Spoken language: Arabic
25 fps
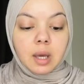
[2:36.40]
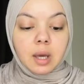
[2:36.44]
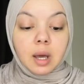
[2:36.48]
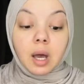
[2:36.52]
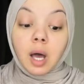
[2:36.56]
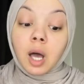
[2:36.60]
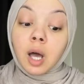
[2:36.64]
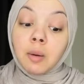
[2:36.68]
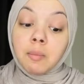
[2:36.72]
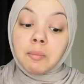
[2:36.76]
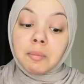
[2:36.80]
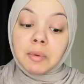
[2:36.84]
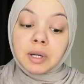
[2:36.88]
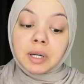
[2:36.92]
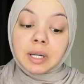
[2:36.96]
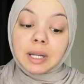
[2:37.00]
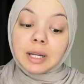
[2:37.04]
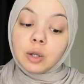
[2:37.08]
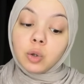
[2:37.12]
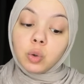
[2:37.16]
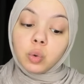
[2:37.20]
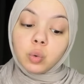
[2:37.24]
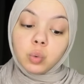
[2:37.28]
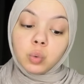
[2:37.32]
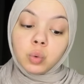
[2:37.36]
احمر
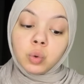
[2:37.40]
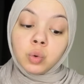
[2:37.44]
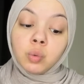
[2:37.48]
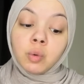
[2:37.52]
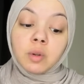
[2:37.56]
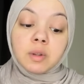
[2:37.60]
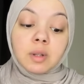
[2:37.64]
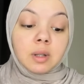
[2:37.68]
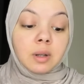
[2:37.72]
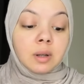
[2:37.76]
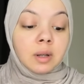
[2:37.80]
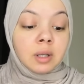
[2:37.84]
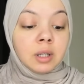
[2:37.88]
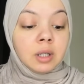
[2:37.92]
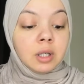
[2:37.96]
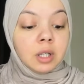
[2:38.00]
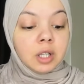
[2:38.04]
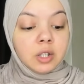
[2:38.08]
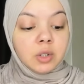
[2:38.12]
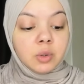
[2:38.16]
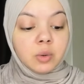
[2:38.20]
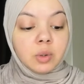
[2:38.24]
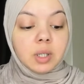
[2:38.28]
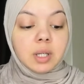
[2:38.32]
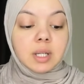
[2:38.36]
الخدود وظلال
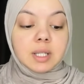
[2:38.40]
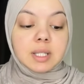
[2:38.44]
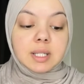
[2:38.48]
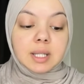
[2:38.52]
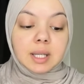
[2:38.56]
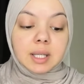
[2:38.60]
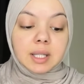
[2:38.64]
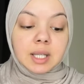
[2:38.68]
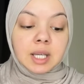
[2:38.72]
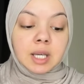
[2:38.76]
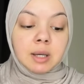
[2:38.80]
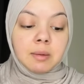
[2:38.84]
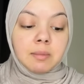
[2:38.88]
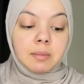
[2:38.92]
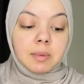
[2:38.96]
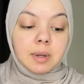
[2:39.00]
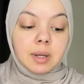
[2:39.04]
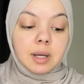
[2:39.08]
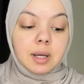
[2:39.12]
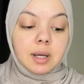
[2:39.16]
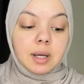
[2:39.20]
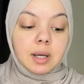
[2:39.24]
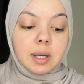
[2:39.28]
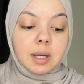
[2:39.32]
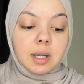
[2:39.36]
العيون للاستخدام
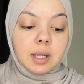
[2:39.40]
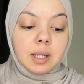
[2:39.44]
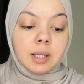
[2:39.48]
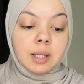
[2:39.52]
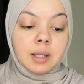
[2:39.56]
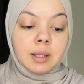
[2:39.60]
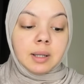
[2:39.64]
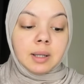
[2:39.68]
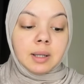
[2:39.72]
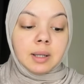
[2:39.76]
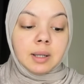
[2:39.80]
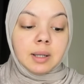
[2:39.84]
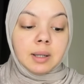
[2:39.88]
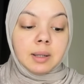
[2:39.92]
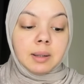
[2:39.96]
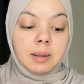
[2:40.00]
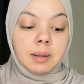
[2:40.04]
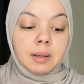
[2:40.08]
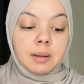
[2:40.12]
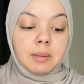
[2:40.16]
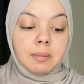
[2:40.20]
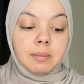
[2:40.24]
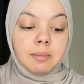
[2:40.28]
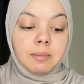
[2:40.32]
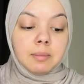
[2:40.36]

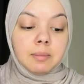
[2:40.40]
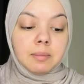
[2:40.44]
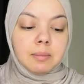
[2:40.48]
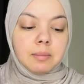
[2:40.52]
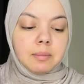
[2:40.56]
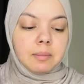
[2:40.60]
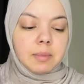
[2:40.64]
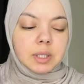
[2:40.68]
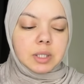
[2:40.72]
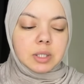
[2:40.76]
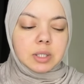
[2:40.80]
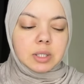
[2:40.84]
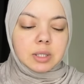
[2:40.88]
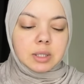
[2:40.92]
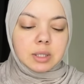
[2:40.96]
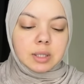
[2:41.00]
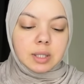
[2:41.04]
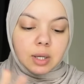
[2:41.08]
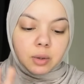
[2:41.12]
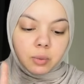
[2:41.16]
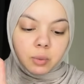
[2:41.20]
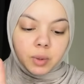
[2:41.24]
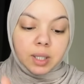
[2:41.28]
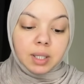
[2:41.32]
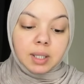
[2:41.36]

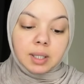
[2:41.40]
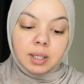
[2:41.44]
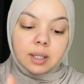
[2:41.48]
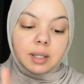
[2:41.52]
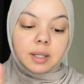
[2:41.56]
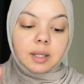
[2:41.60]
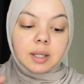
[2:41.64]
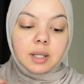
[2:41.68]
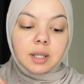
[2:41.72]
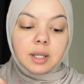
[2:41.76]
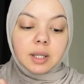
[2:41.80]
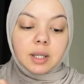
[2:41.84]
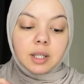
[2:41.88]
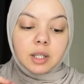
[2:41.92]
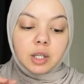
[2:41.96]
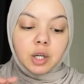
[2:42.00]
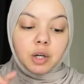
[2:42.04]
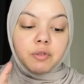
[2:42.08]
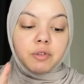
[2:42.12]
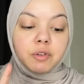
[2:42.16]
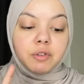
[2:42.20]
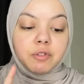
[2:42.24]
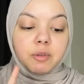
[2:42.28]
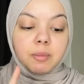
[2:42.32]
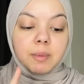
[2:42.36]
المزدوج
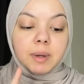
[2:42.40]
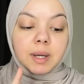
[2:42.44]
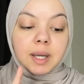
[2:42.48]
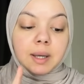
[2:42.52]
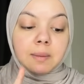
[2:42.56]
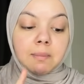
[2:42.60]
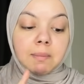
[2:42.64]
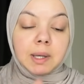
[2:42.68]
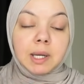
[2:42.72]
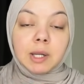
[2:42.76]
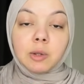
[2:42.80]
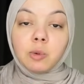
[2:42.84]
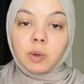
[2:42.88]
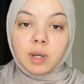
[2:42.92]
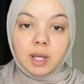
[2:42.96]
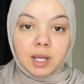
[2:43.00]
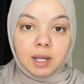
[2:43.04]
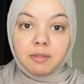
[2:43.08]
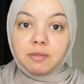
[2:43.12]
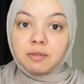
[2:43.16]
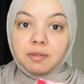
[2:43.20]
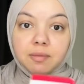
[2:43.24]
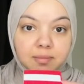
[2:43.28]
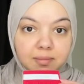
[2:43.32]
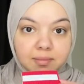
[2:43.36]
يحفظ في مكان بارد
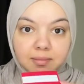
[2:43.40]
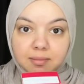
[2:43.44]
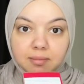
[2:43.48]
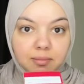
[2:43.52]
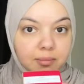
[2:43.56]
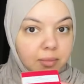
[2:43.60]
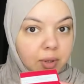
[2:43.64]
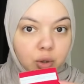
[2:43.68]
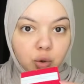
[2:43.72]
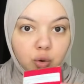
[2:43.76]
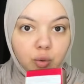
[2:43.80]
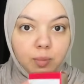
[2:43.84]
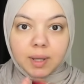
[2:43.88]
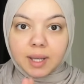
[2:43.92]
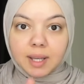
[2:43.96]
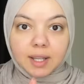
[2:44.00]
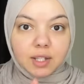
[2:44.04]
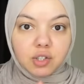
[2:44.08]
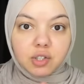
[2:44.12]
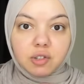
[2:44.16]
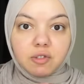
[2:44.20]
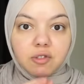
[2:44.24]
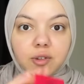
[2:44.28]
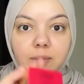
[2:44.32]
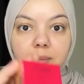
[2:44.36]
وجاف برضو ما
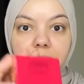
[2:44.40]
كانش في